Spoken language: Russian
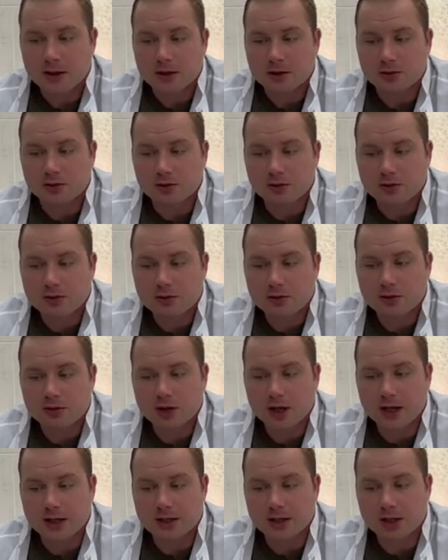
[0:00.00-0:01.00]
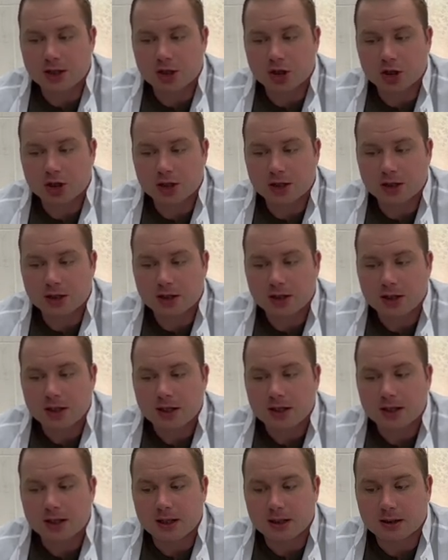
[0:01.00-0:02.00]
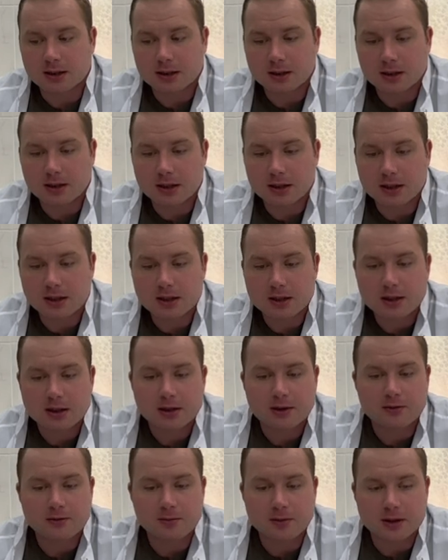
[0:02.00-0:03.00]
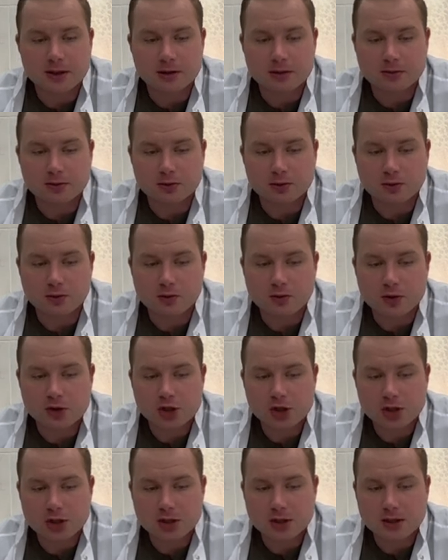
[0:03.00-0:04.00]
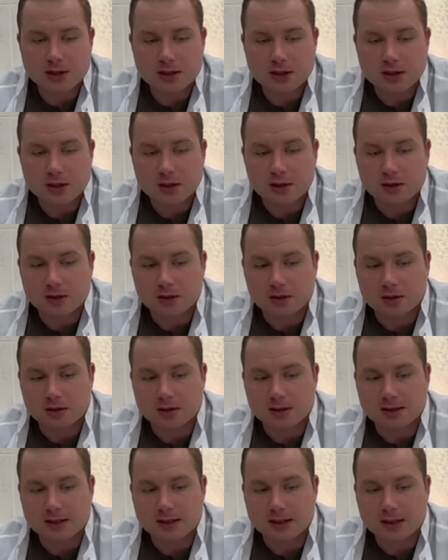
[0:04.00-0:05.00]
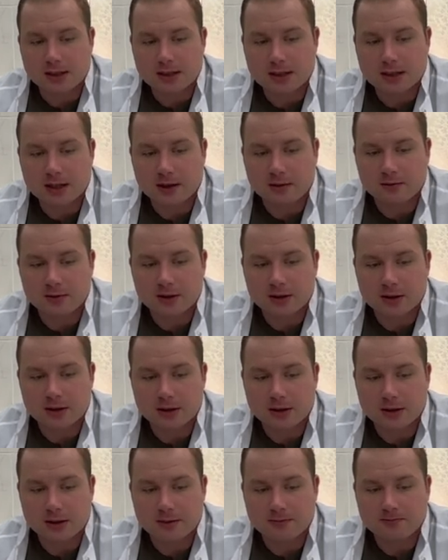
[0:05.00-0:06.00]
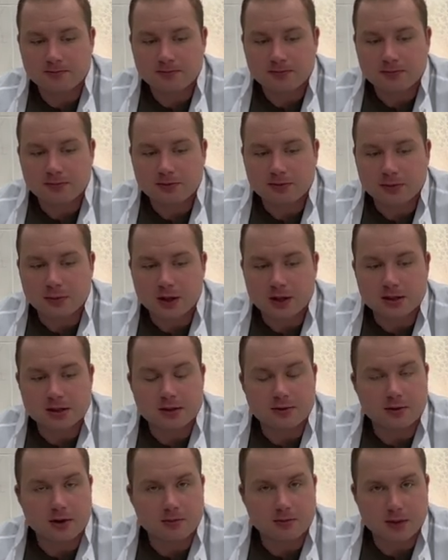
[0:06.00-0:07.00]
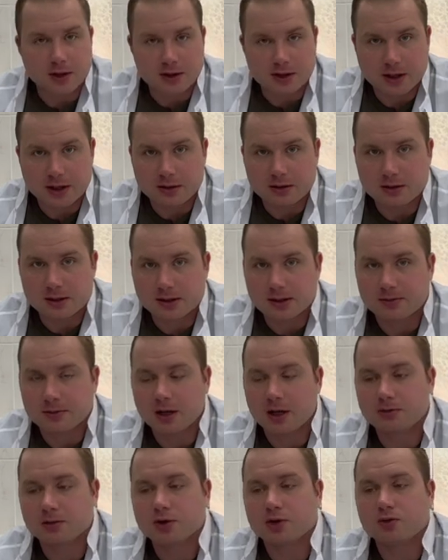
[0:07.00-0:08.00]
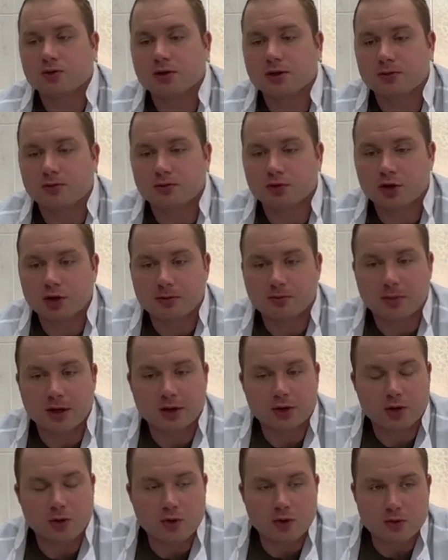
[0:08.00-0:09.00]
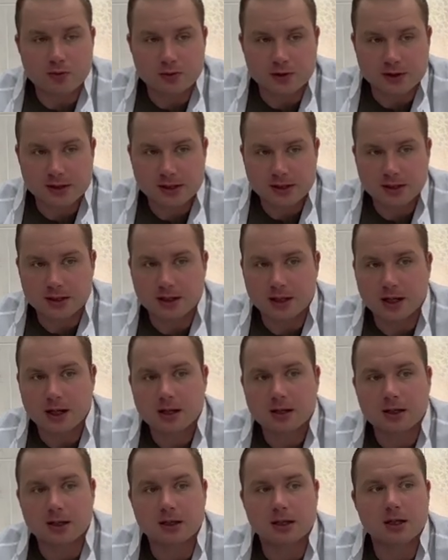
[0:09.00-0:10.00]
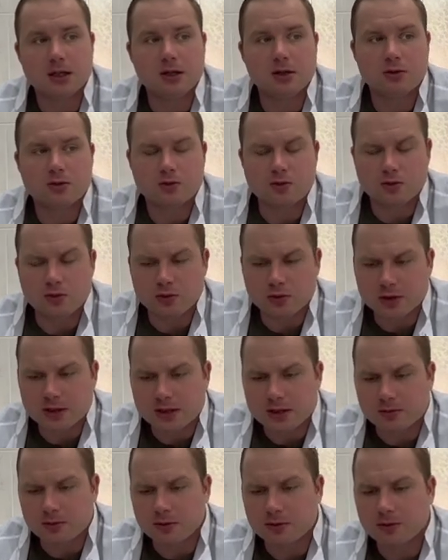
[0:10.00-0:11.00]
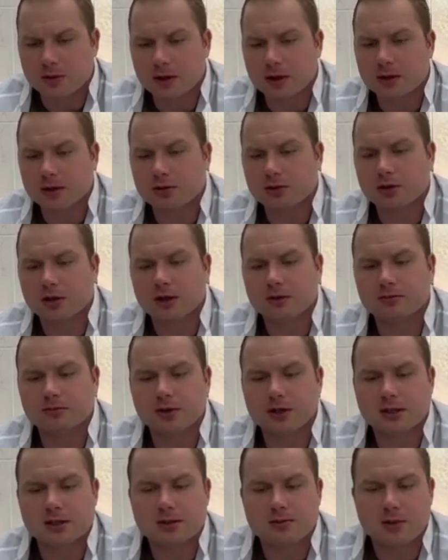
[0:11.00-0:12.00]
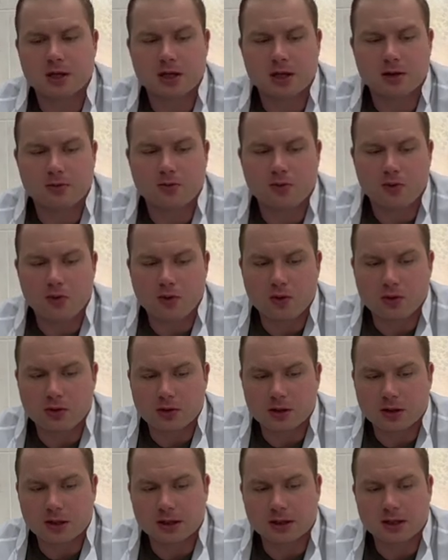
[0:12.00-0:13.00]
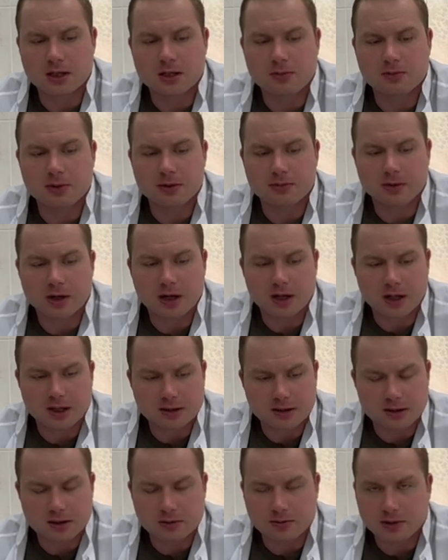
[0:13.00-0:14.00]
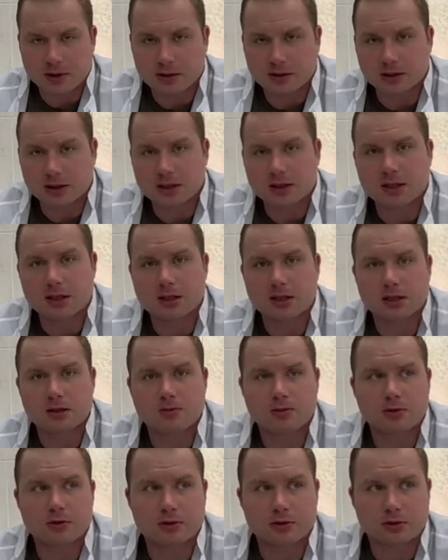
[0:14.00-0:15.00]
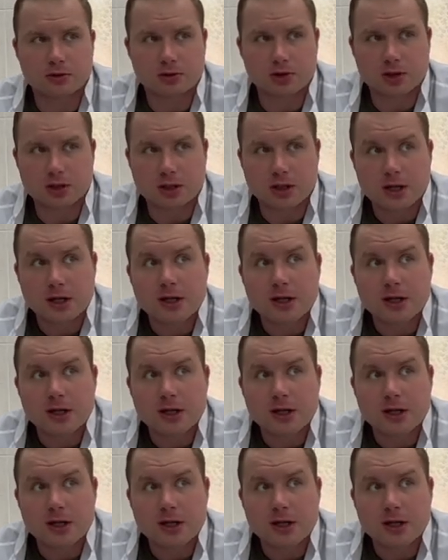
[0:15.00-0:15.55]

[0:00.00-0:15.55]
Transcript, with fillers: Ну, конечно, это в первую очередь э, здесь, наверное, если вам понравится, мы обсудим уже подробности, да, какие курсы бывают там при смене пола, какие препараты дополнительно используются.